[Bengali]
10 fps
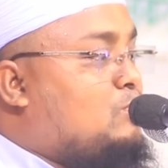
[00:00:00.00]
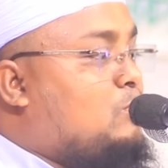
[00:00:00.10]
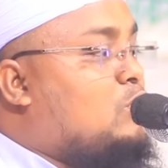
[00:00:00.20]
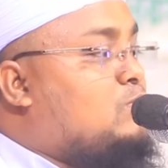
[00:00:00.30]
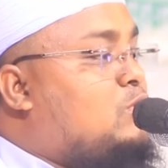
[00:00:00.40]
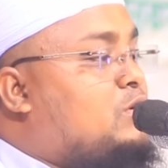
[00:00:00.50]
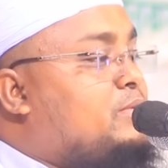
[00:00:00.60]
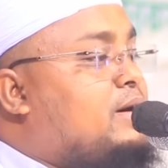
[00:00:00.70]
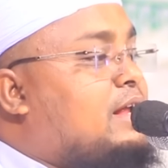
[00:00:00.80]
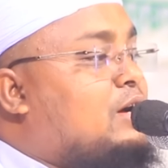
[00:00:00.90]

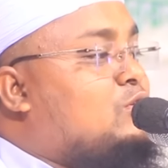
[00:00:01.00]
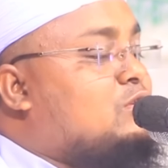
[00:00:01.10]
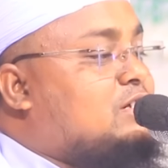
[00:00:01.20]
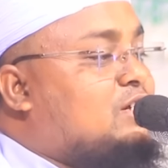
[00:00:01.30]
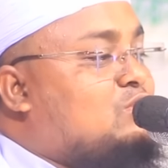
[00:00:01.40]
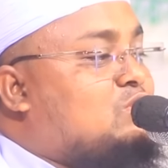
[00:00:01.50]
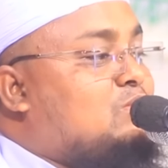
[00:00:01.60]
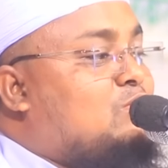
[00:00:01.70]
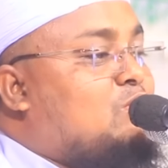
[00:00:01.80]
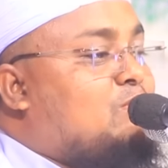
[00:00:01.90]
ভোটভুটি ভাড়া করেছে
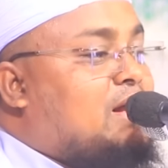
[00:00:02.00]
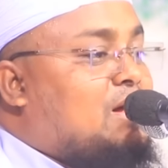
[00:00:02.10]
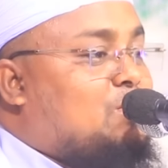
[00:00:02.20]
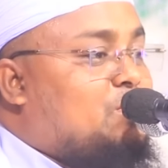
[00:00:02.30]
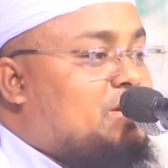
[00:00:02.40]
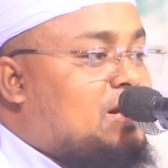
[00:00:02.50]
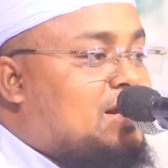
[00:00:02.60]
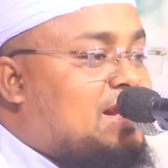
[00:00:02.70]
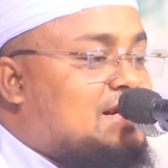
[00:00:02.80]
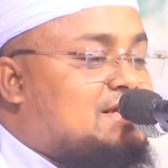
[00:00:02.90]
নসিমন ভাড়া কইরা
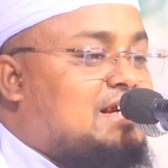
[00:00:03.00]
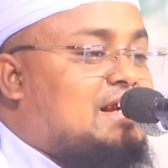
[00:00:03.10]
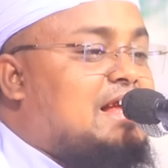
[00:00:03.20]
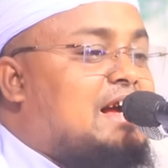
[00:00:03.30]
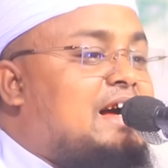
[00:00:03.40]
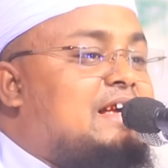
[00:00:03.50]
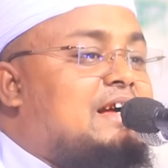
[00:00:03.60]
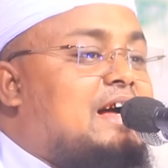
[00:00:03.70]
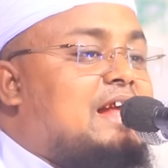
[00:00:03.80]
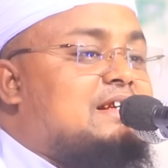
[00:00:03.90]
ডেকসেট
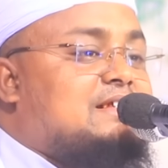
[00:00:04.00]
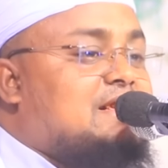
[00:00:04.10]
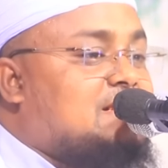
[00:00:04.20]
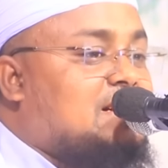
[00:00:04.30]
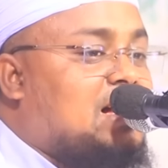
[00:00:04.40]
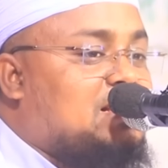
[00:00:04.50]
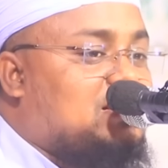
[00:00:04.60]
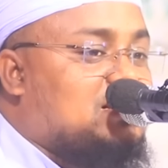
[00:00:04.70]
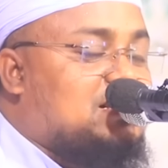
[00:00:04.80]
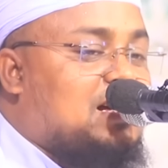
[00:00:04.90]
লাগাইয়া নাচতেছে
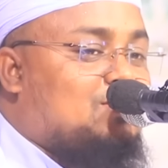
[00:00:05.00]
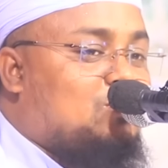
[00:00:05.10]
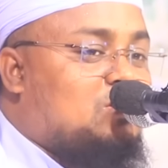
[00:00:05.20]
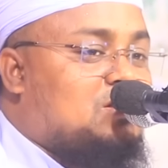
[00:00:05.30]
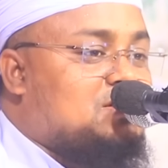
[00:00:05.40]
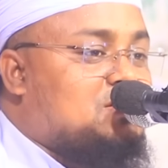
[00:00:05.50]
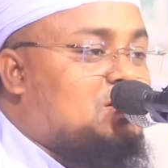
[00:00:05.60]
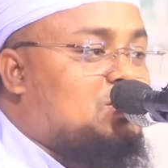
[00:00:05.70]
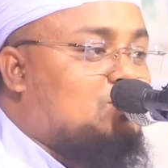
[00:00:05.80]
গাইতেছে আর বলতেছে ঈদ